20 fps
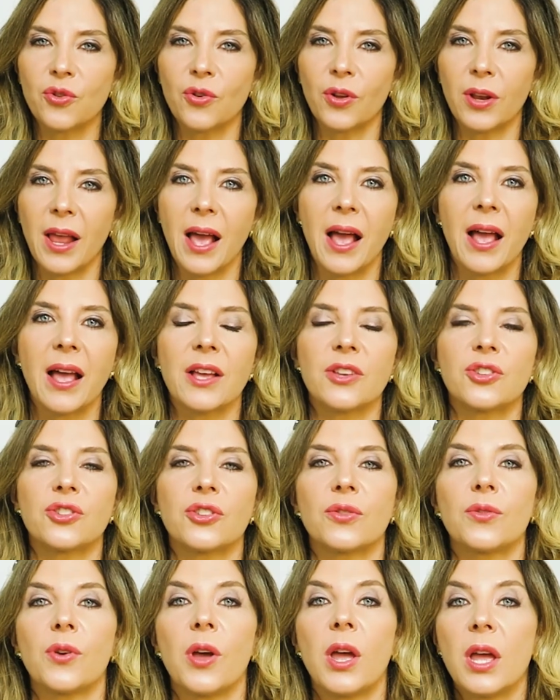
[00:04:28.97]

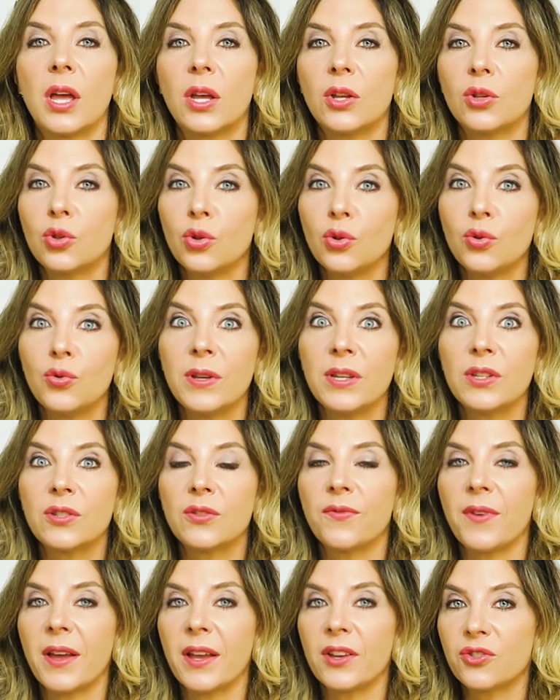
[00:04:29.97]
colágeno. Tudo
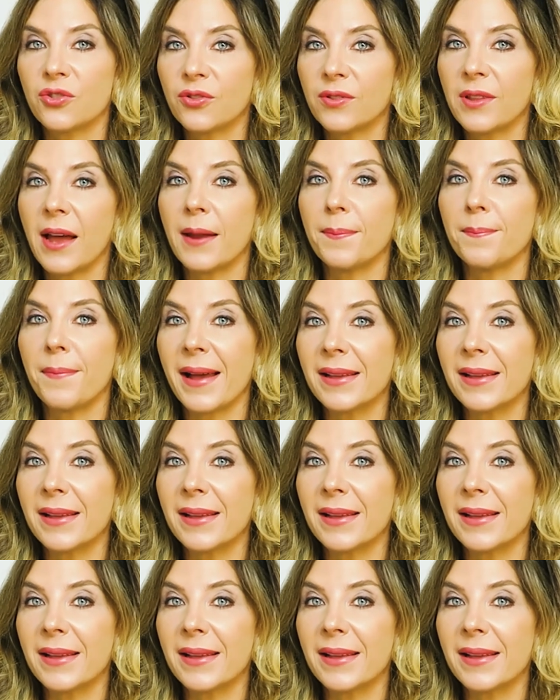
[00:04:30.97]
isso vai ajudar